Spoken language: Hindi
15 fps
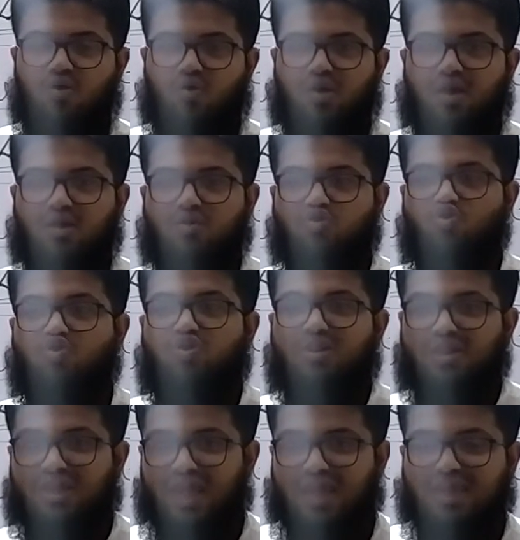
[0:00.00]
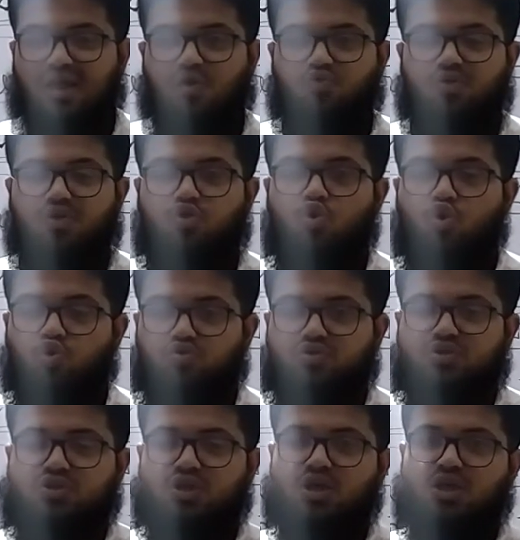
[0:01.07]
okay to take down the
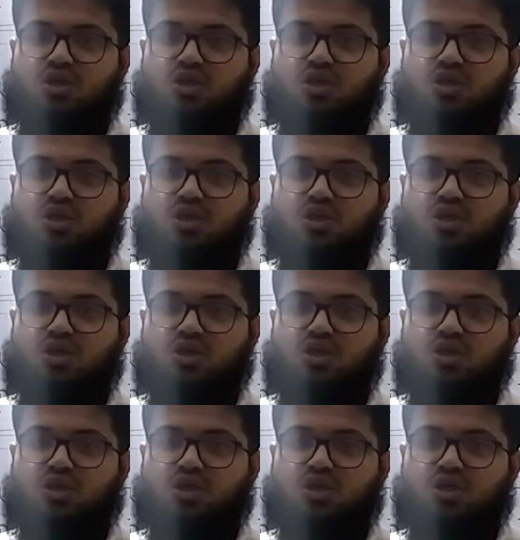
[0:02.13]
notes